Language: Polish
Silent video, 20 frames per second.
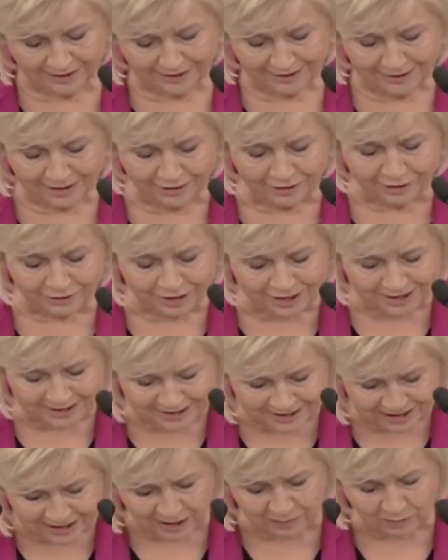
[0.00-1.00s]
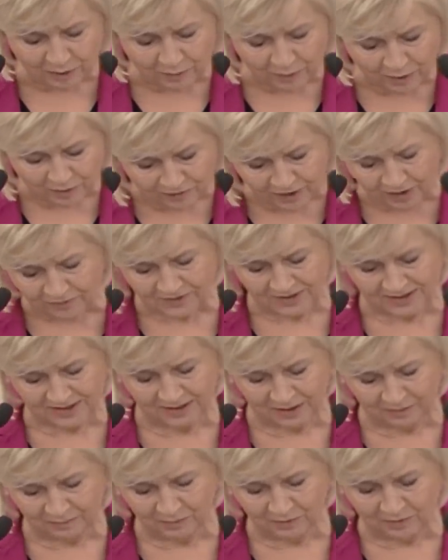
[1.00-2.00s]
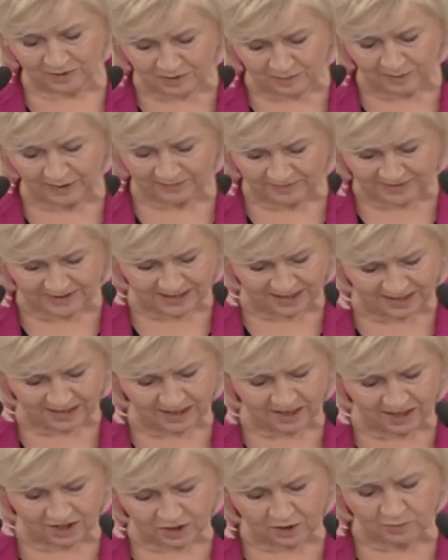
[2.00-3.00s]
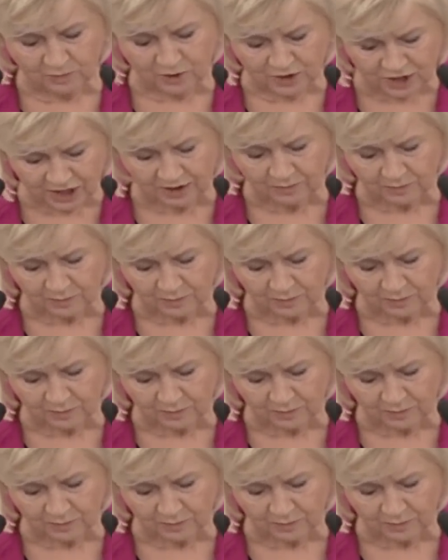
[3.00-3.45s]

Jego jedynym obowiązkiem było sprawdzenie, czy przed